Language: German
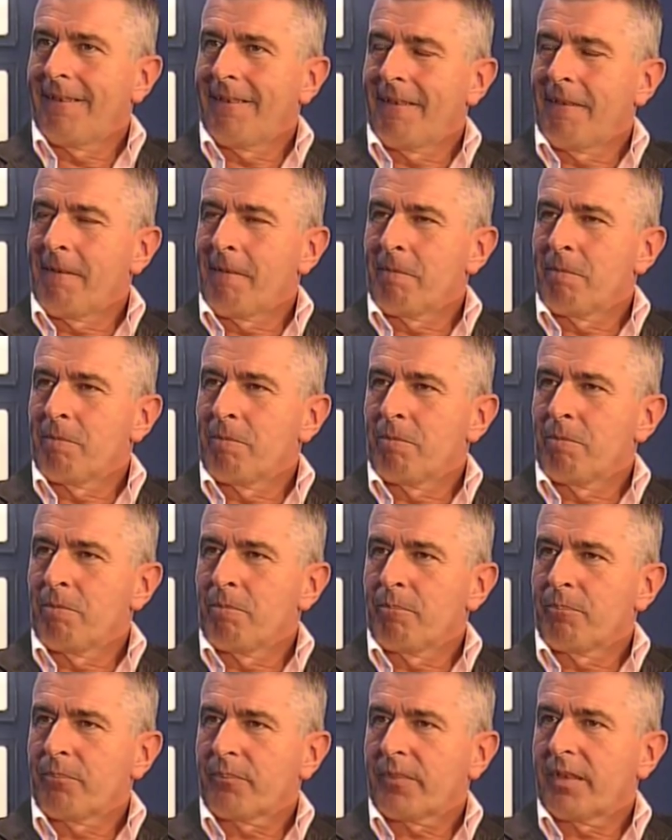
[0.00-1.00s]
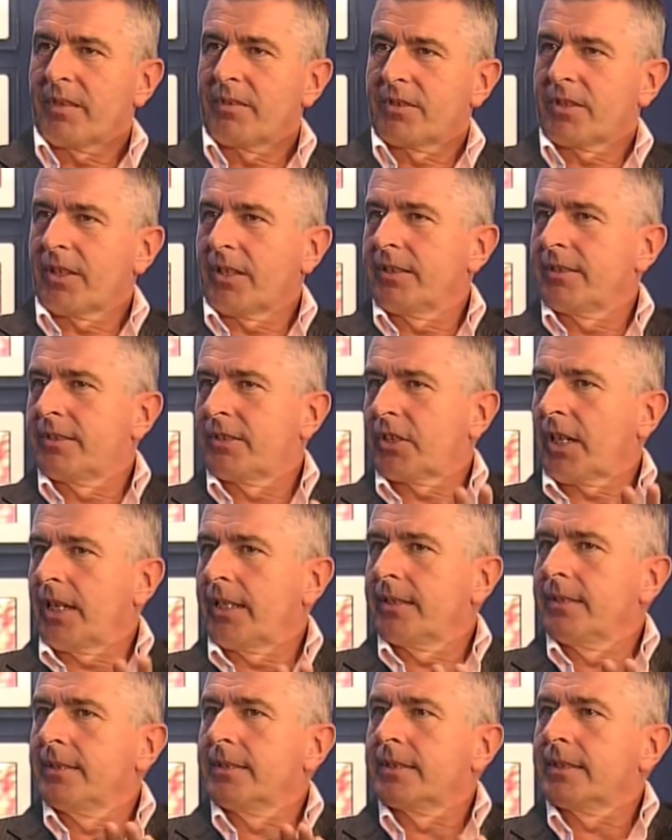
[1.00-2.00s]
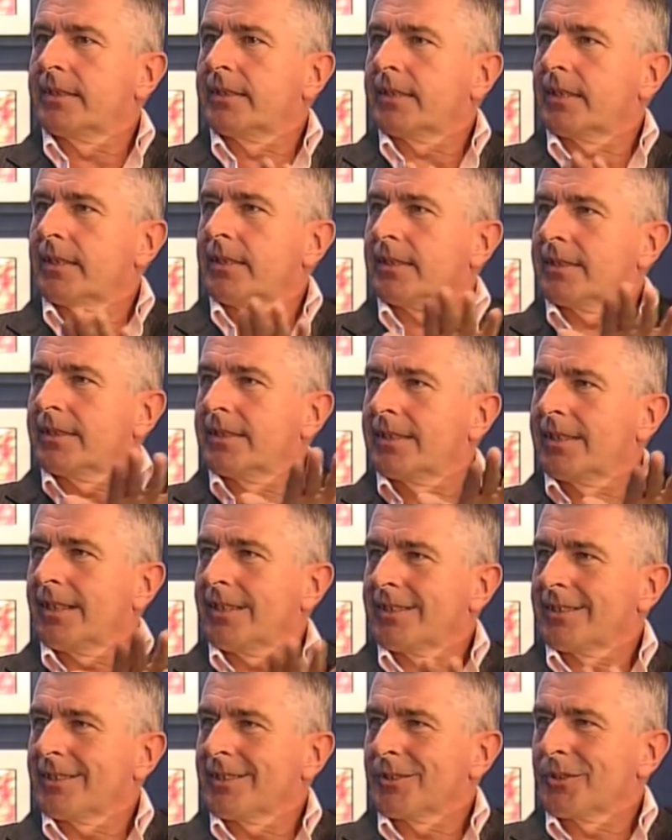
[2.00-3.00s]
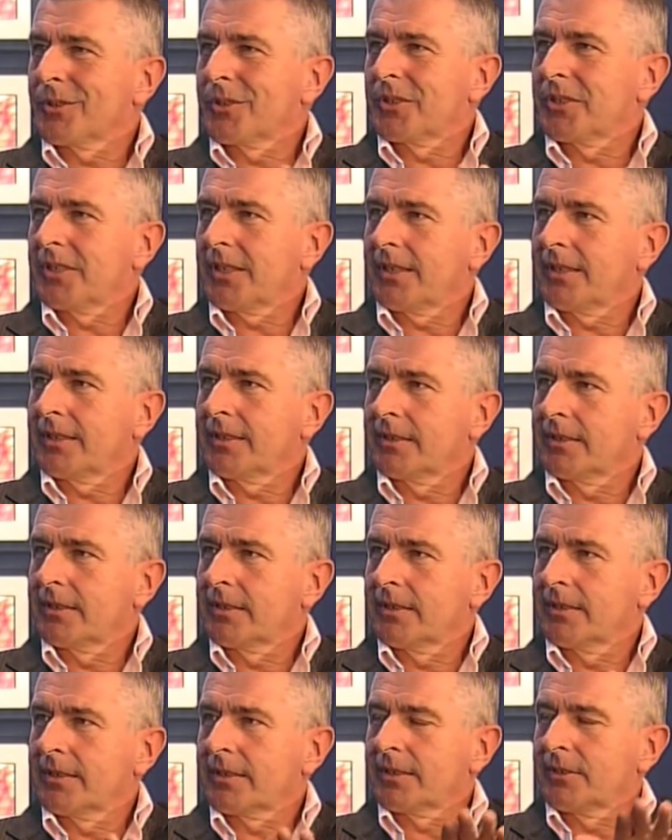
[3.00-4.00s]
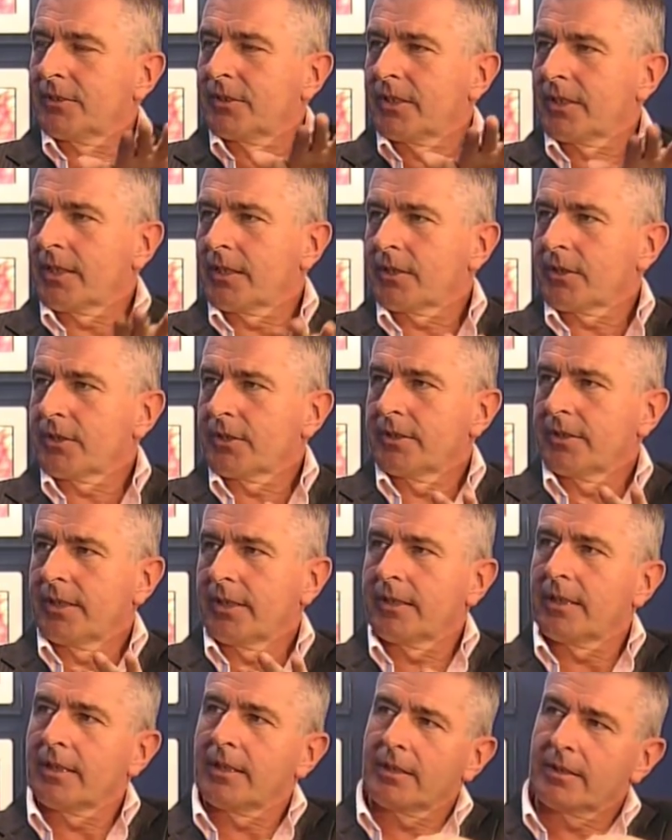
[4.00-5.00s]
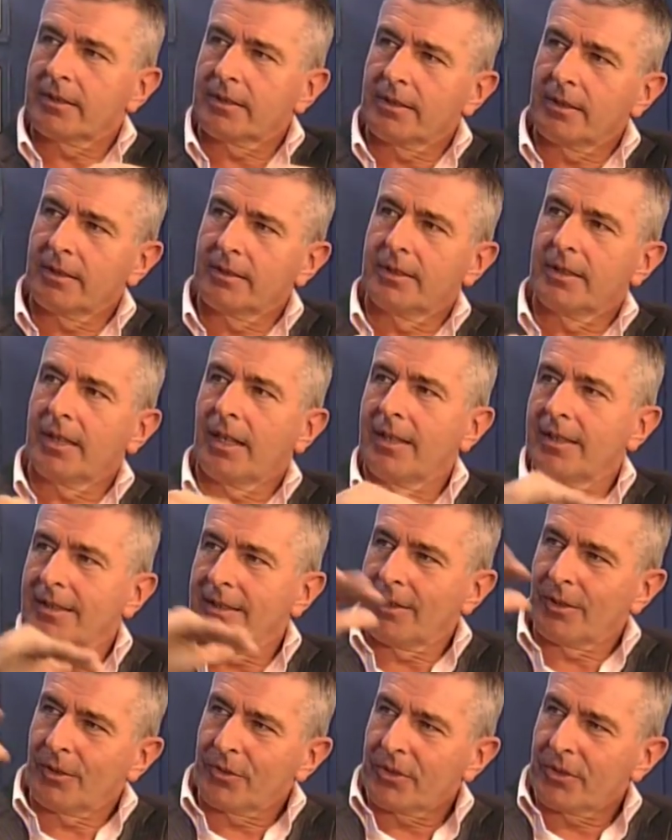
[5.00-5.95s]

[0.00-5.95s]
ähm, scheiden sich da die Geister sozusagen, driftet äh, das auseinander, dass die einen